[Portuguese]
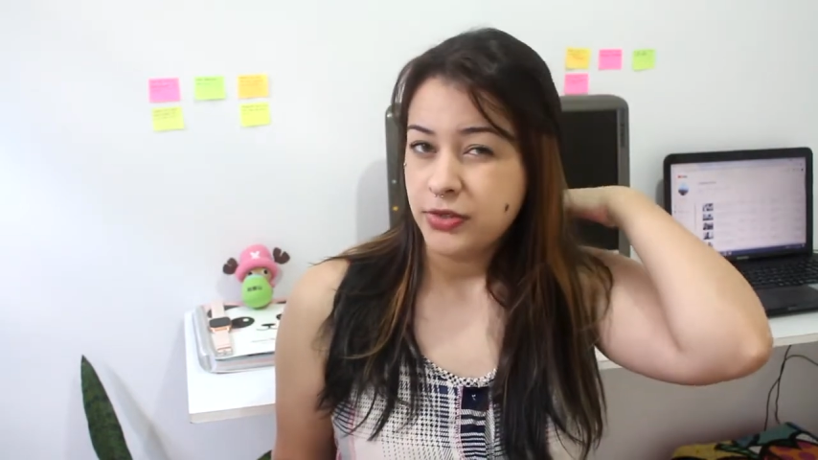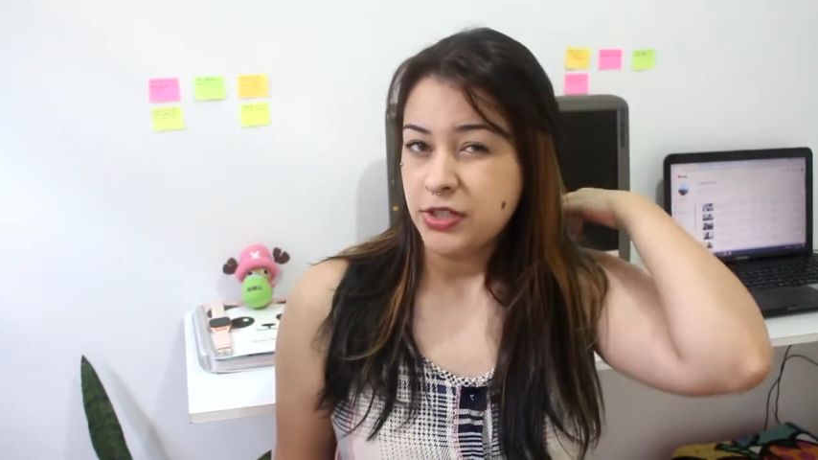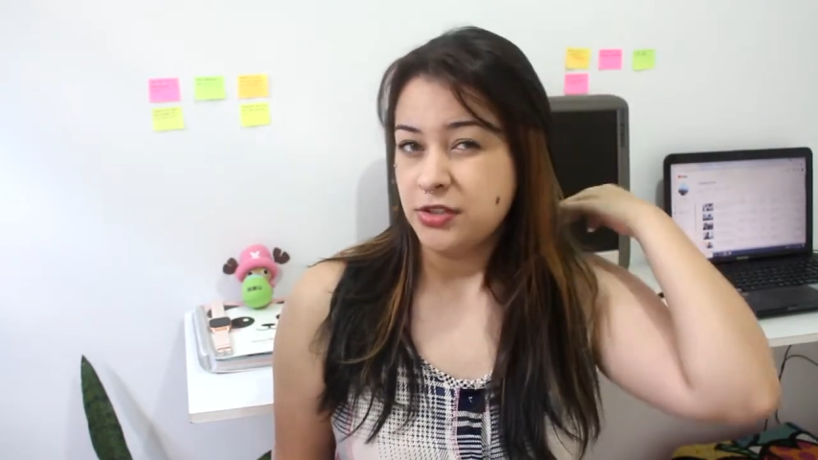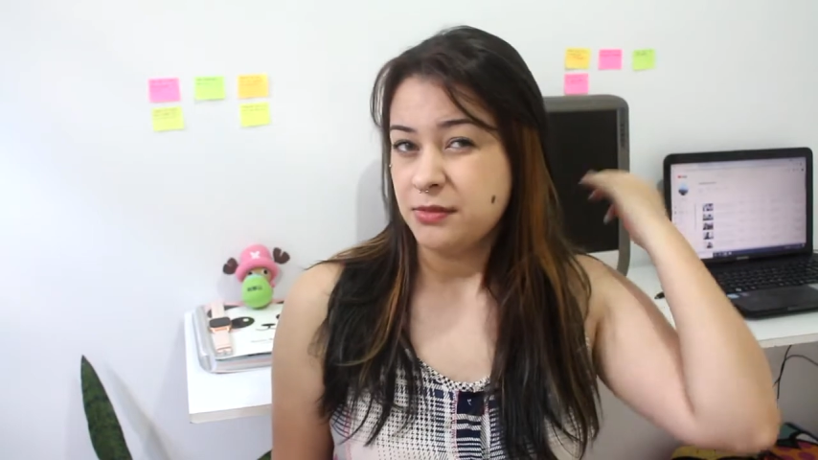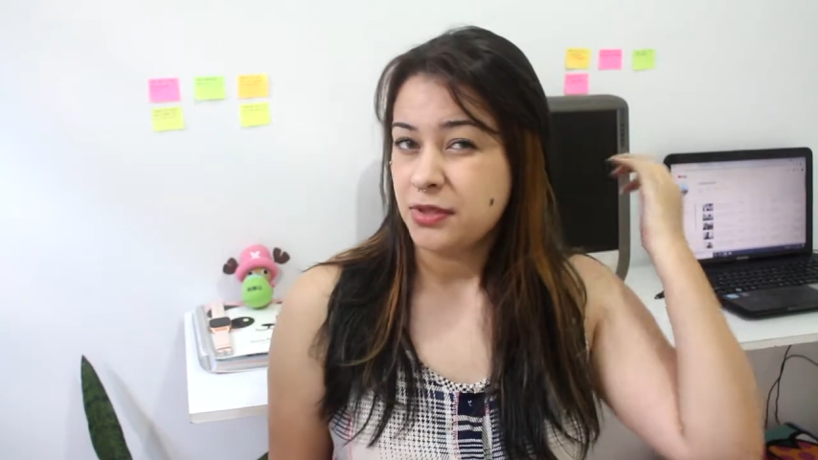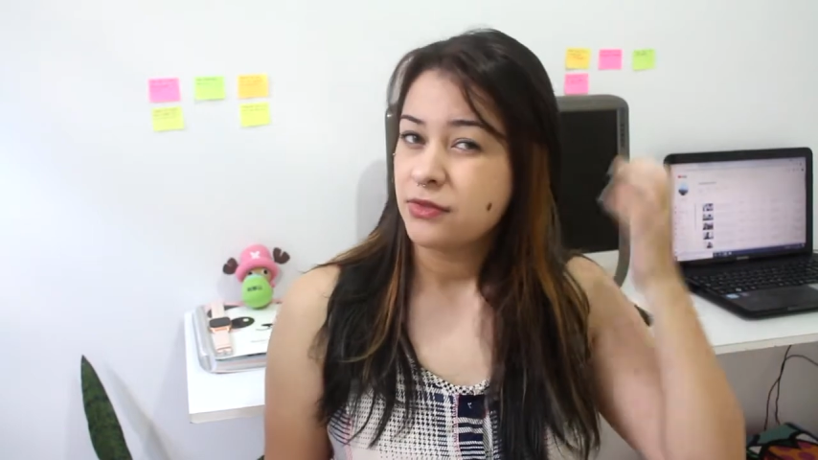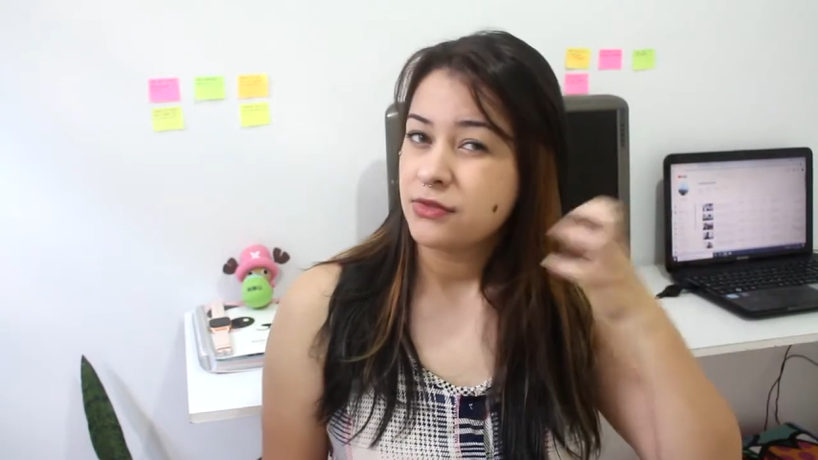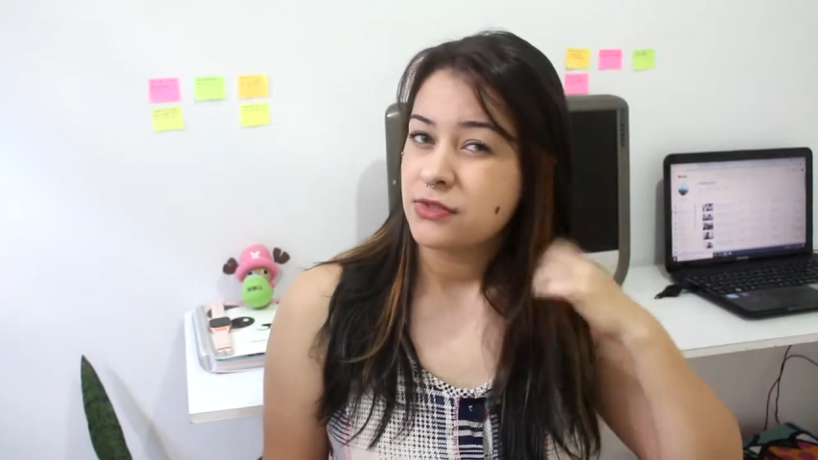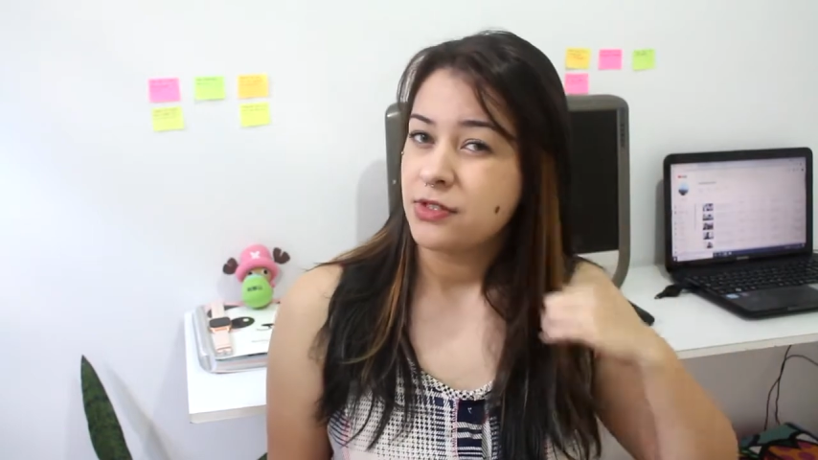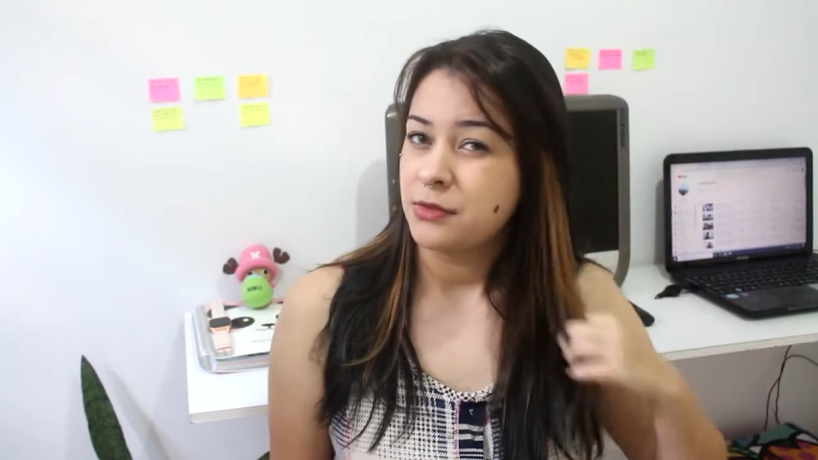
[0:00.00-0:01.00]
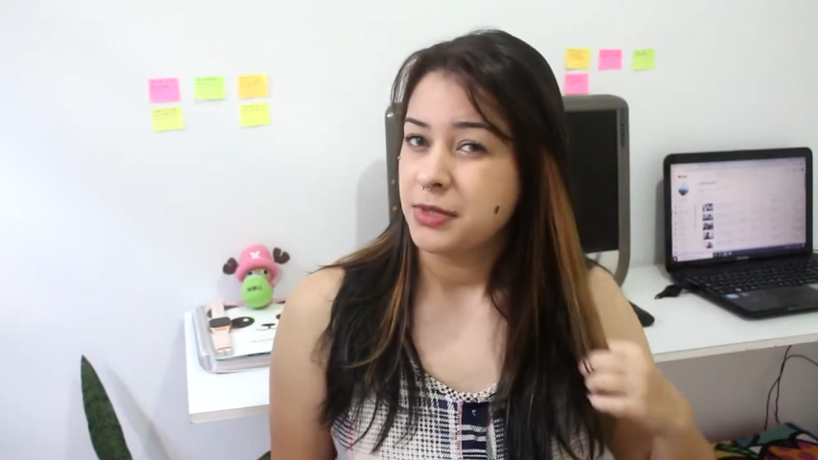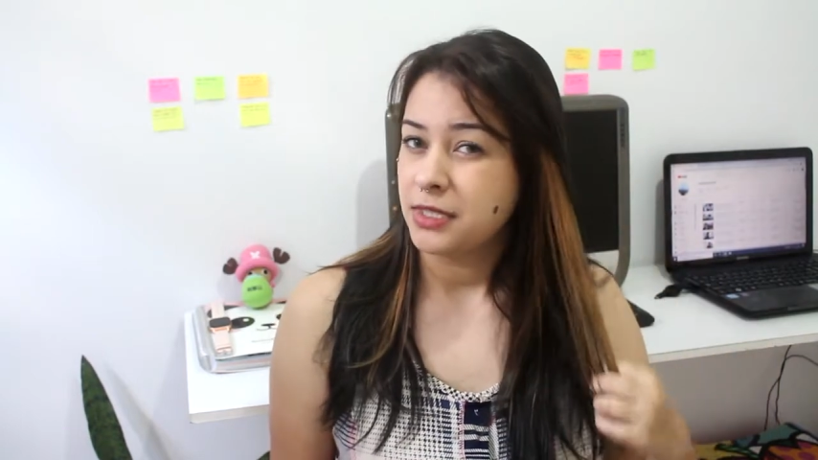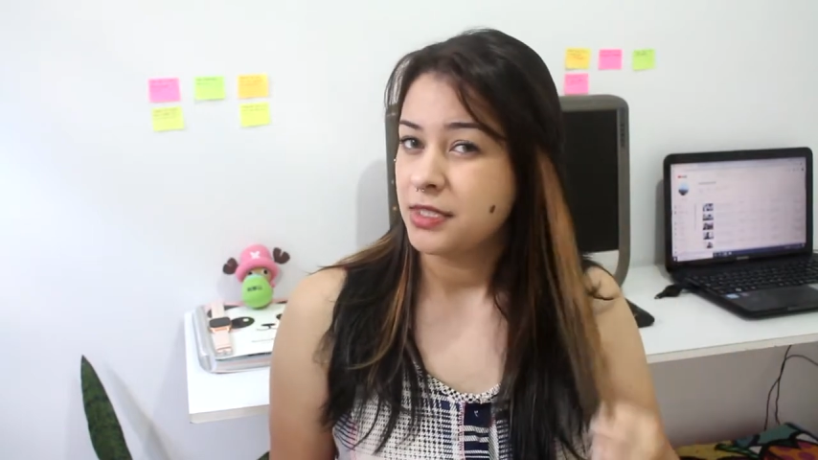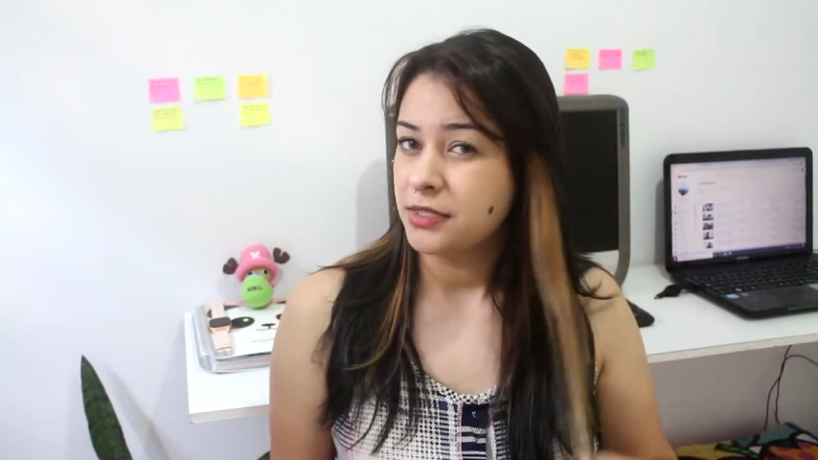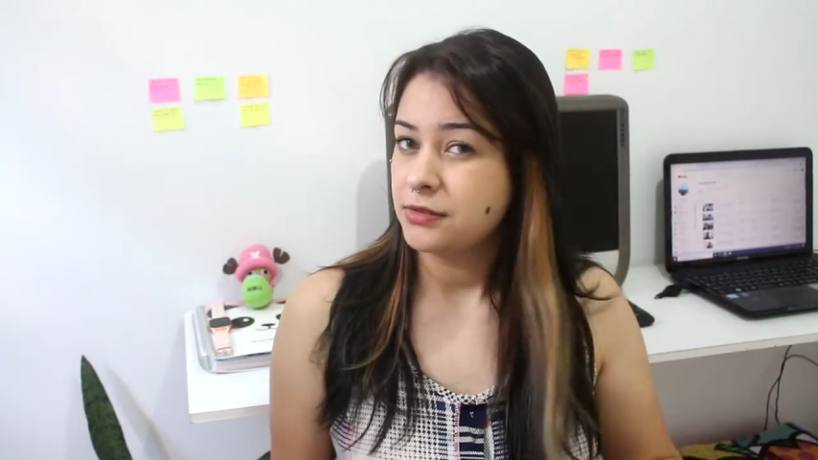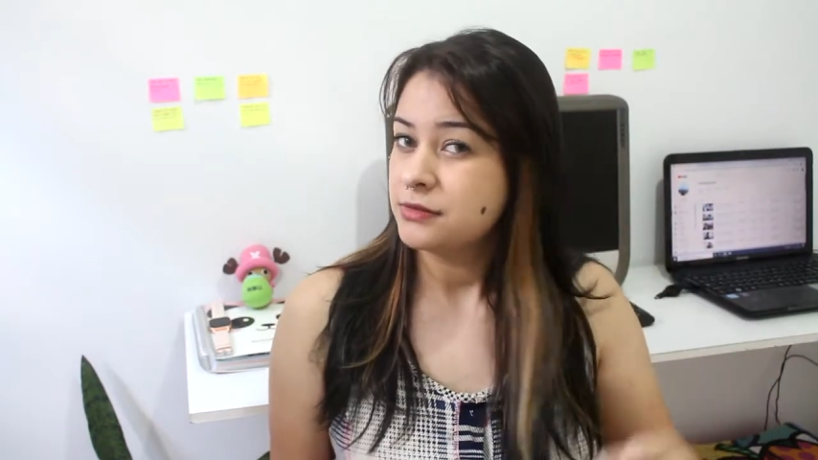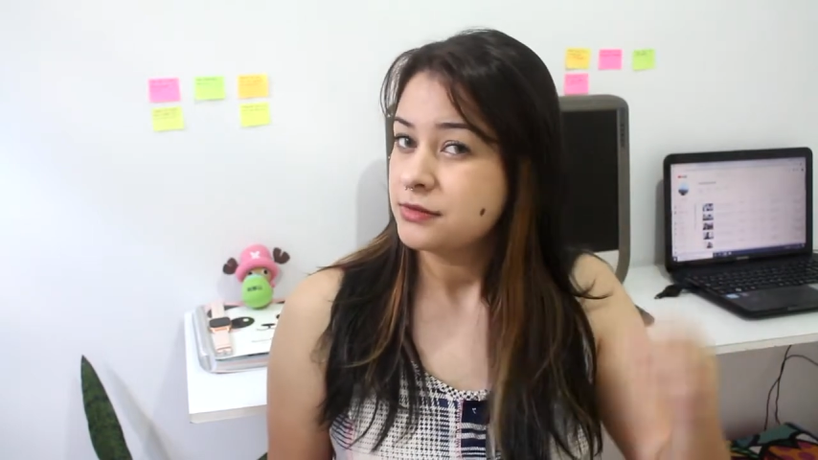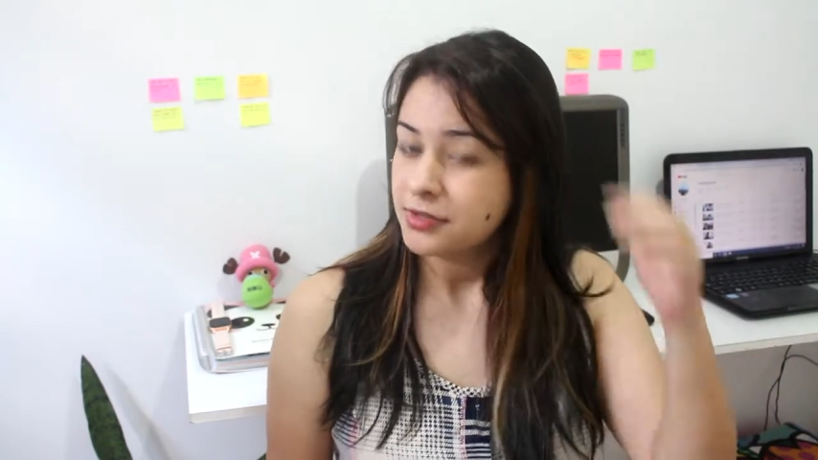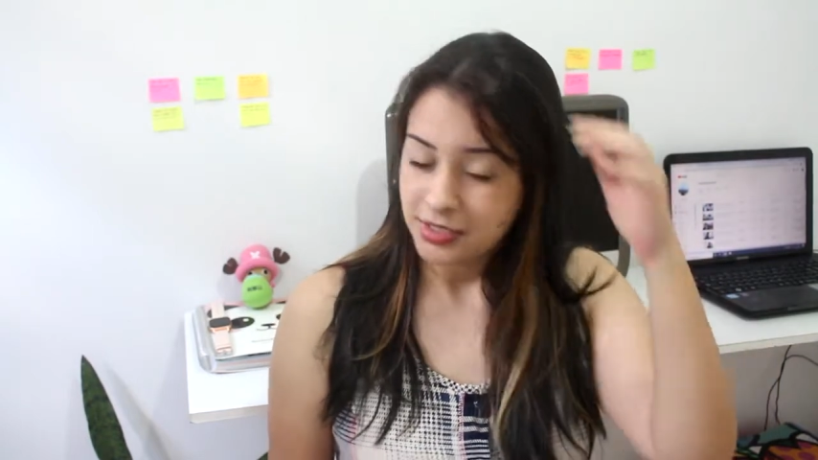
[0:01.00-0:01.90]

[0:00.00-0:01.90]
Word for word: 20 minutos, se eu não me engano,